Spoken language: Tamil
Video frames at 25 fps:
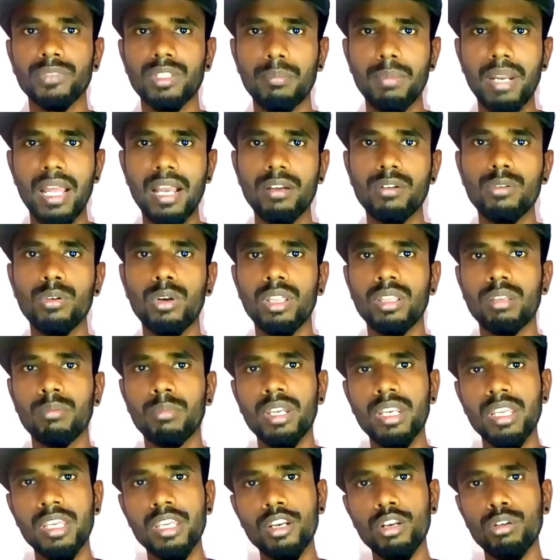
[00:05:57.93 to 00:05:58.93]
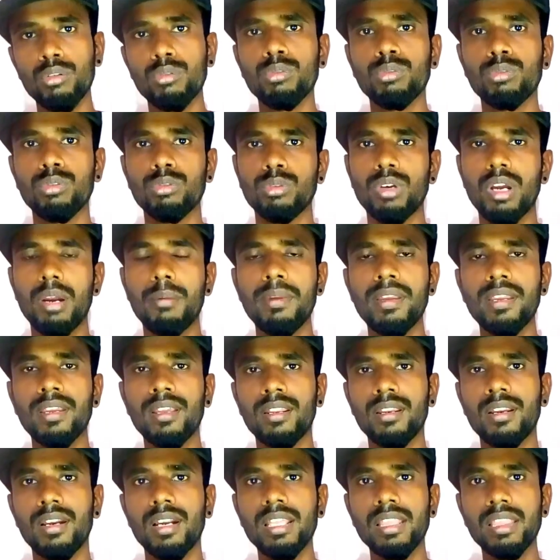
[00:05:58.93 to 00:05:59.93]
பிளாக் ஹோல் அந்த மாதிரி இருக்கும்
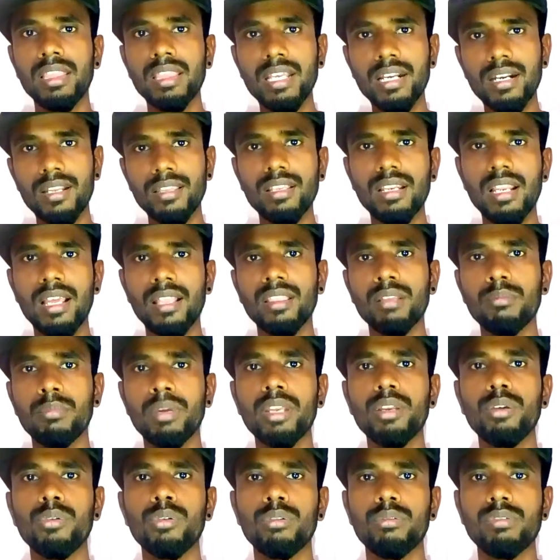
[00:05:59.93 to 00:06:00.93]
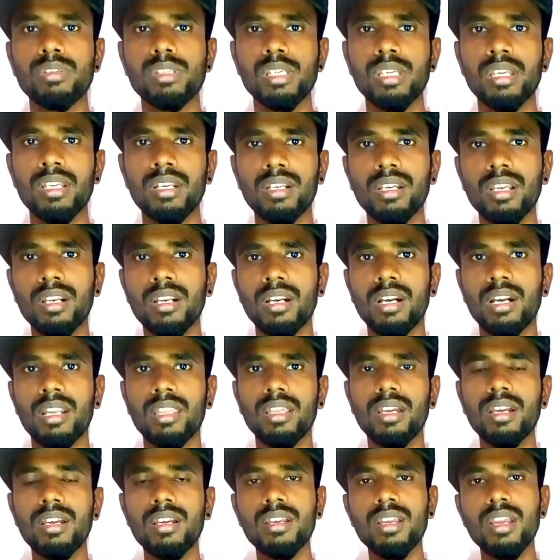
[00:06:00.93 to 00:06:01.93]
அப்படிங்கிறதுனால இந்த இடத்துல அந்த மாதிரி ஒரு விஷயம் இருக்கிறதுனால
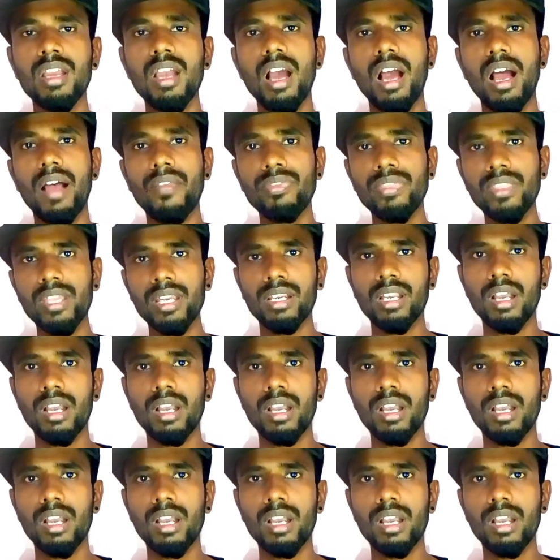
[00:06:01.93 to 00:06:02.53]
தான் அந்த